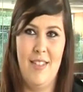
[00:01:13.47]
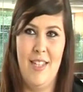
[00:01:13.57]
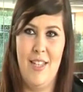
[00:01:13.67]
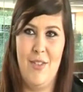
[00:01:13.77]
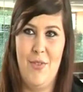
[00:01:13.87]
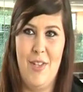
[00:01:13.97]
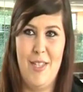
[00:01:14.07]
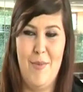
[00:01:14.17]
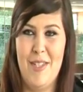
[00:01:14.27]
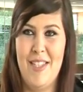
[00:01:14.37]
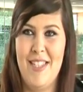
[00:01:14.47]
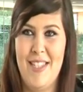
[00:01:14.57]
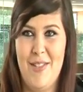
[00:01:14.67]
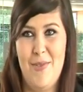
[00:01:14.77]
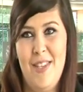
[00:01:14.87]
E eh, foi essa a minha
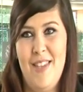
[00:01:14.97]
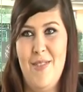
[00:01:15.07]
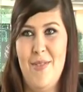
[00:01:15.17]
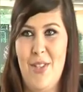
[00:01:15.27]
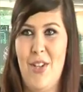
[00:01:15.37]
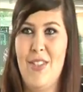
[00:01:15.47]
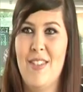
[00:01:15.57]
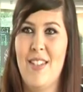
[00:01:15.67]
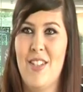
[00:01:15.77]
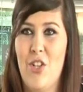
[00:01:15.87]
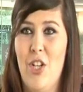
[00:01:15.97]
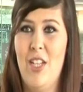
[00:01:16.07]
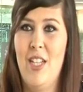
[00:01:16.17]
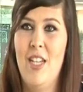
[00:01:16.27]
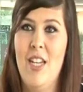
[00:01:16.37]
decisão e tive sorte que a
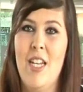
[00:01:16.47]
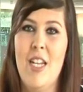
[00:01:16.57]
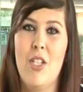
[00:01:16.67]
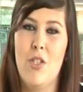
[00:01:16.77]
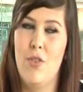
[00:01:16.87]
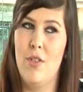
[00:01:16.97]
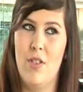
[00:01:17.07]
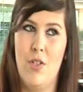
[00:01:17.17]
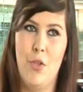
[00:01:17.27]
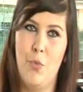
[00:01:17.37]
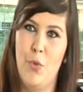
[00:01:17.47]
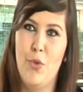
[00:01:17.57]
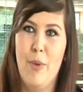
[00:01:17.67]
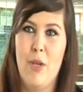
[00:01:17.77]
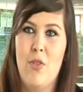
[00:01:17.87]
escola geriu
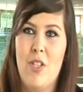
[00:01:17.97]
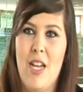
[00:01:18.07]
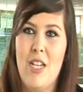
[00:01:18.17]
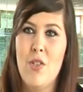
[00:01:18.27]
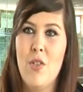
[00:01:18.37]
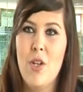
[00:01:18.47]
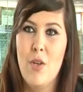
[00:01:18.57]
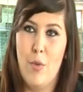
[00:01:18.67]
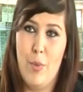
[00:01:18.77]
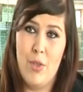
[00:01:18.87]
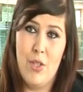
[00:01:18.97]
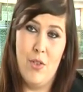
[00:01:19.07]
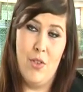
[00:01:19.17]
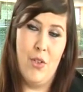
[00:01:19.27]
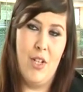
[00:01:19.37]
muito bem o estágio, vou para o
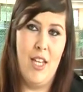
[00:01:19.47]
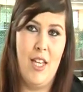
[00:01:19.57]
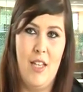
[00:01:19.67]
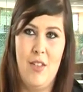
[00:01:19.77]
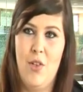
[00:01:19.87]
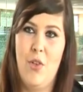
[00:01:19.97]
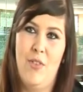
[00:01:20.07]
sítio onde eu queria e estou